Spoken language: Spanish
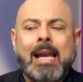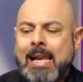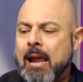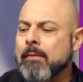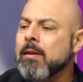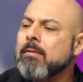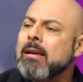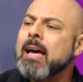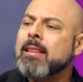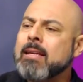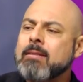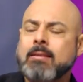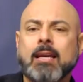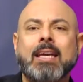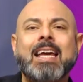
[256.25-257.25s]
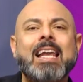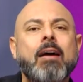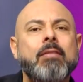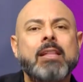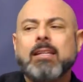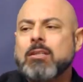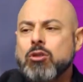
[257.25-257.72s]
La Biblia dice que la
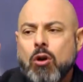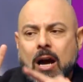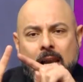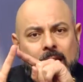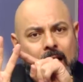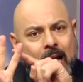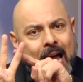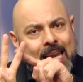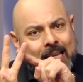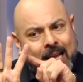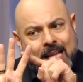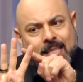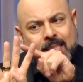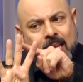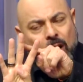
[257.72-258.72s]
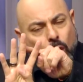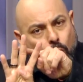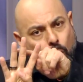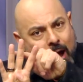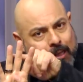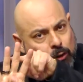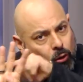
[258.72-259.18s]
bendición alcanza
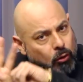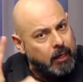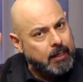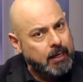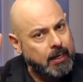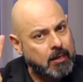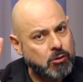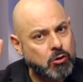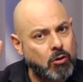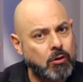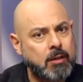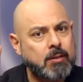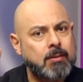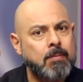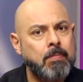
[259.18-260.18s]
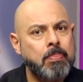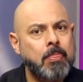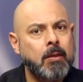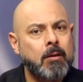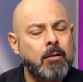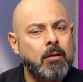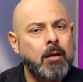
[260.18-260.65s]
cuatro generaciones.
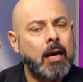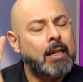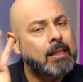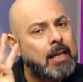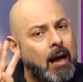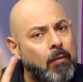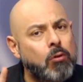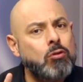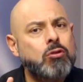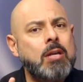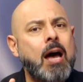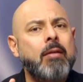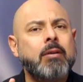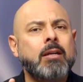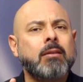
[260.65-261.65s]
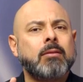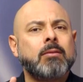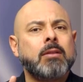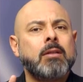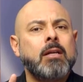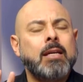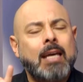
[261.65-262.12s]
El diablo sabe
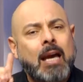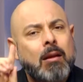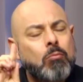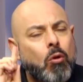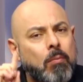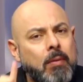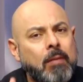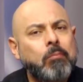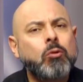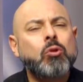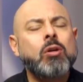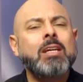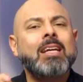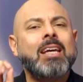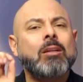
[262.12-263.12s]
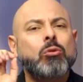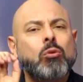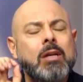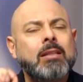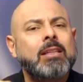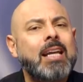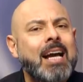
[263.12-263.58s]
que en el momento en que tú
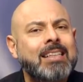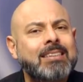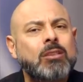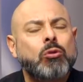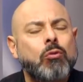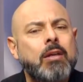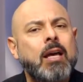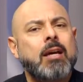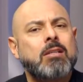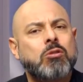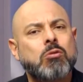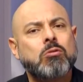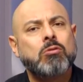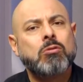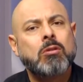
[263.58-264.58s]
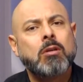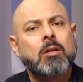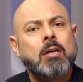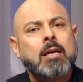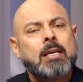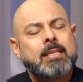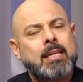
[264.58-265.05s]
le entregaste tu vida a Jesús,
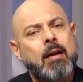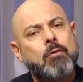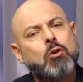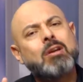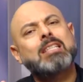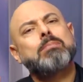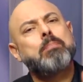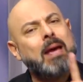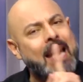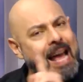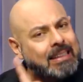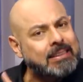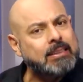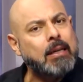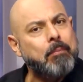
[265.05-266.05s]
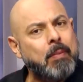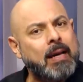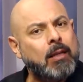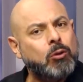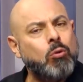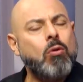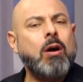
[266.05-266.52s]
se abrió esperanza
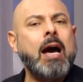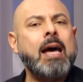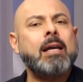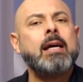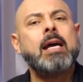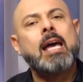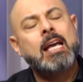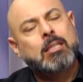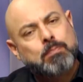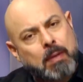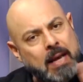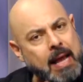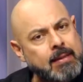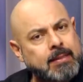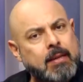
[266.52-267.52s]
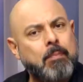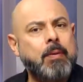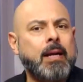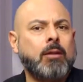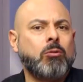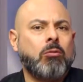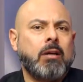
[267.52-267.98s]
para tu hogar, esperanza
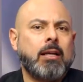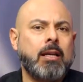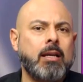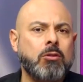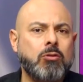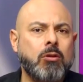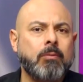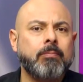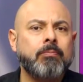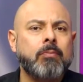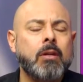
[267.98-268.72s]
para tu generación.